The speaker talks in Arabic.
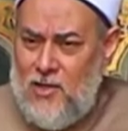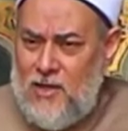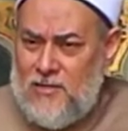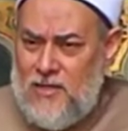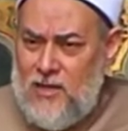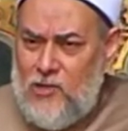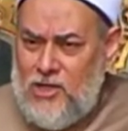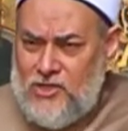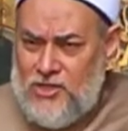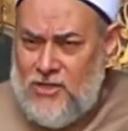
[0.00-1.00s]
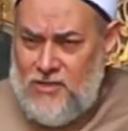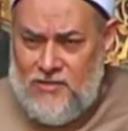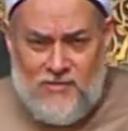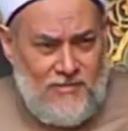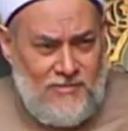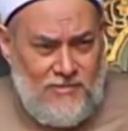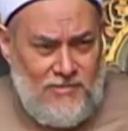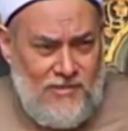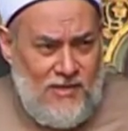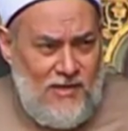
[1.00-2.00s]
اغسل وشك
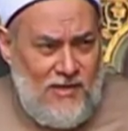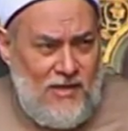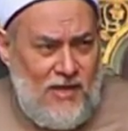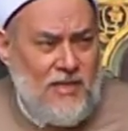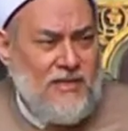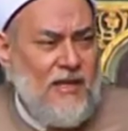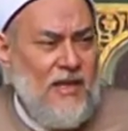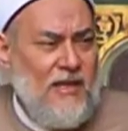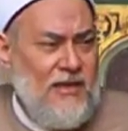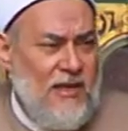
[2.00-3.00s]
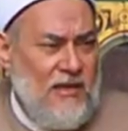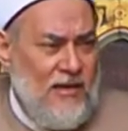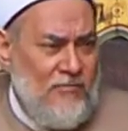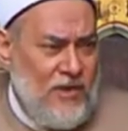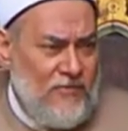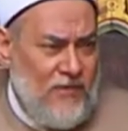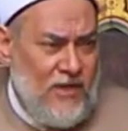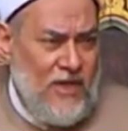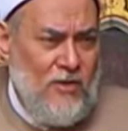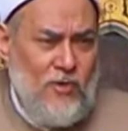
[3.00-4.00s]
اغسل ايديك
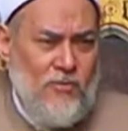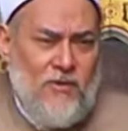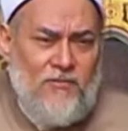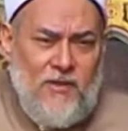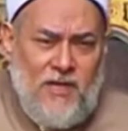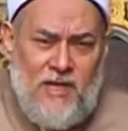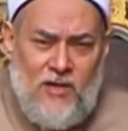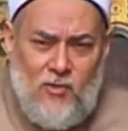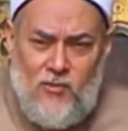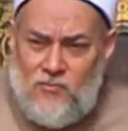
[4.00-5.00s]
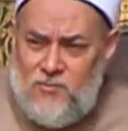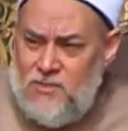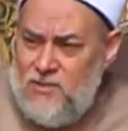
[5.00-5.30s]
للمرفقين والمرفقين هم